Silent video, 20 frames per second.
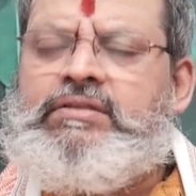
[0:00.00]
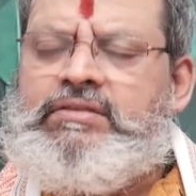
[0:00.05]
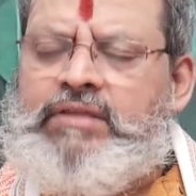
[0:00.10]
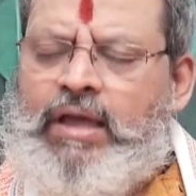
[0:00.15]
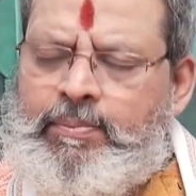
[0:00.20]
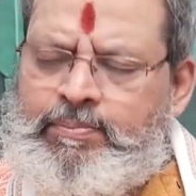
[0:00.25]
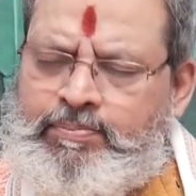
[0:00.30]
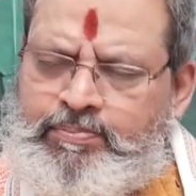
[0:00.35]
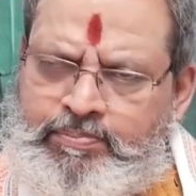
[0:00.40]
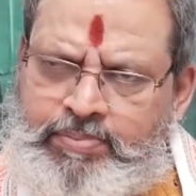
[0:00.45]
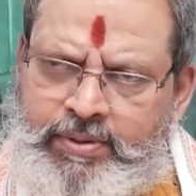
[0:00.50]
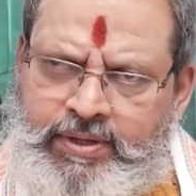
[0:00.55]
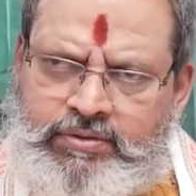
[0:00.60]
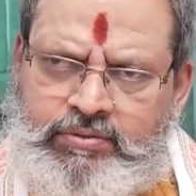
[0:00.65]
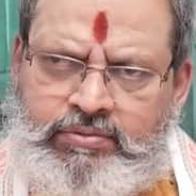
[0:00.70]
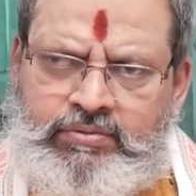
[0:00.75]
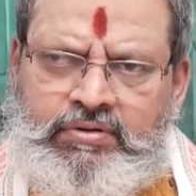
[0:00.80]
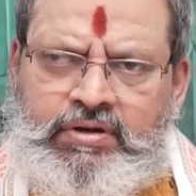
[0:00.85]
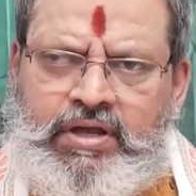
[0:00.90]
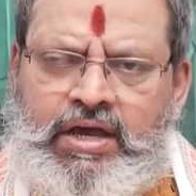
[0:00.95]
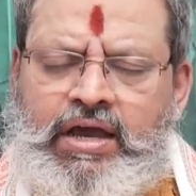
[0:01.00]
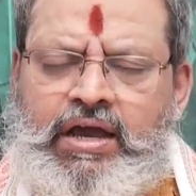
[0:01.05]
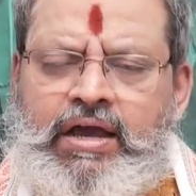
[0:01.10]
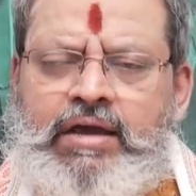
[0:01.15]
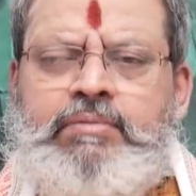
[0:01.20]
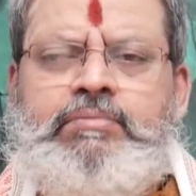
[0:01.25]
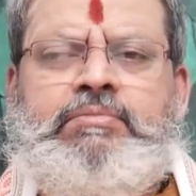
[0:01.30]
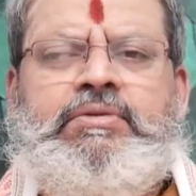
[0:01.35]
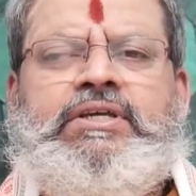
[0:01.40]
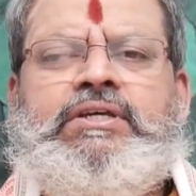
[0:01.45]
తప్పకుండా
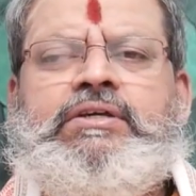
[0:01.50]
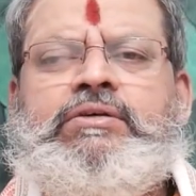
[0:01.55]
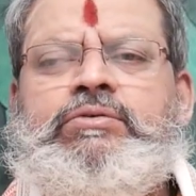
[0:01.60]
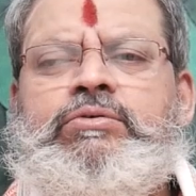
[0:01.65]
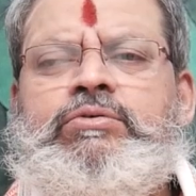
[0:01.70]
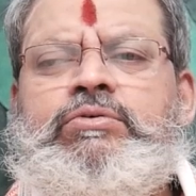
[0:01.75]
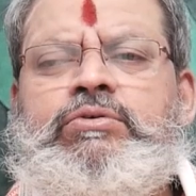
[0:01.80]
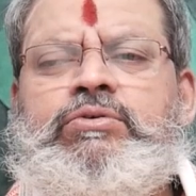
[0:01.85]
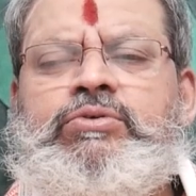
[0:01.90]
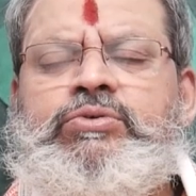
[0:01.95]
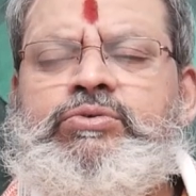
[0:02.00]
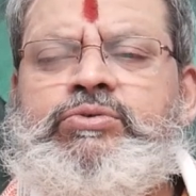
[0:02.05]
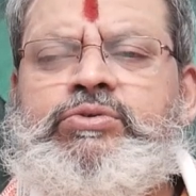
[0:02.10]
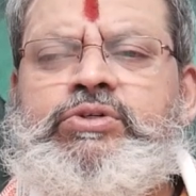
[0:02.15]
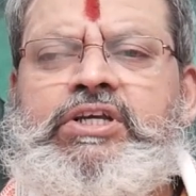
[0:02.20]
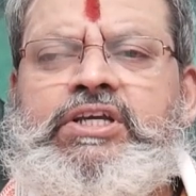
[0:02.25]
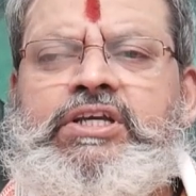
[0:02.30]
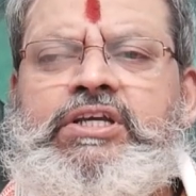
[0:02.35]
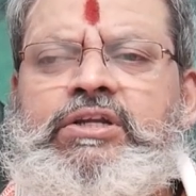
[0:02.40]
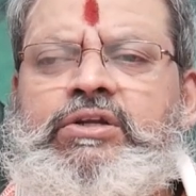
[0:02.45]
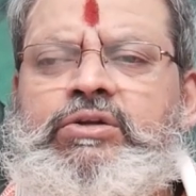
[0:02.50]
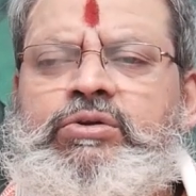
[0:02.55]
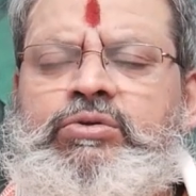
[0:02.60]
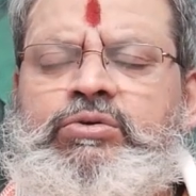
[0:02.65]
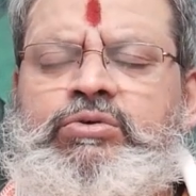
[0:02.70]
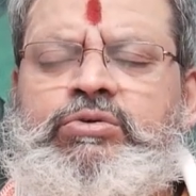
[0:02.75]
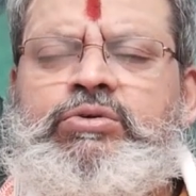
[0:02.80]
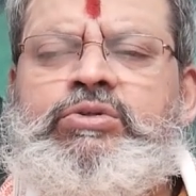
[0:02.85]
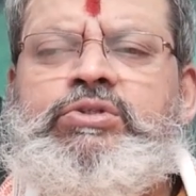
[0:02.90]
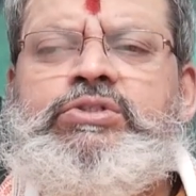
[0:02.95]
మీకు నూటికి
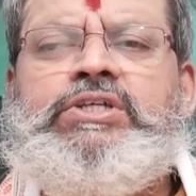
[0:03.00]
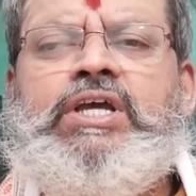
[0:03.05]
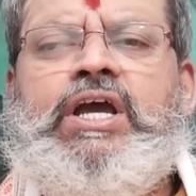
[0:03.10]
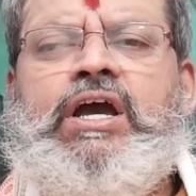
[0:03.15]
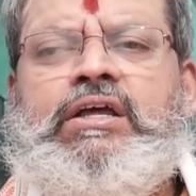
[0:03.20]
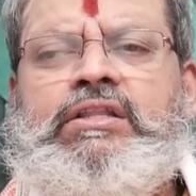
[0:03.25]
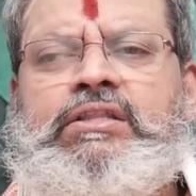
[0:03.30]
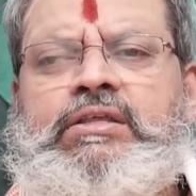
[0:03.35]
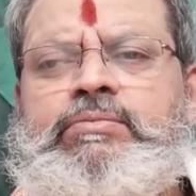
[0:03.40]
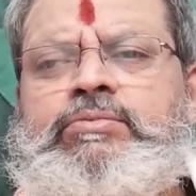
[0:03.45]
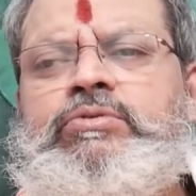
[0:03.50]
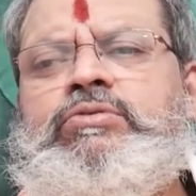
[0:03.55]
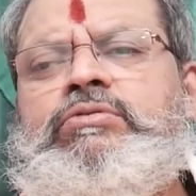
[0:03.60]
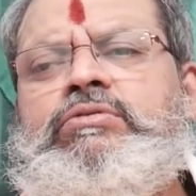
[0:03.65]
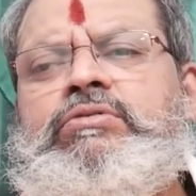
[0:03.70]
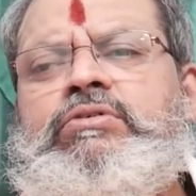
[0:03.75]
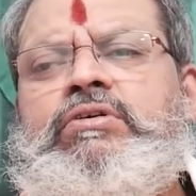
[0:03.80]
నూరు శాతము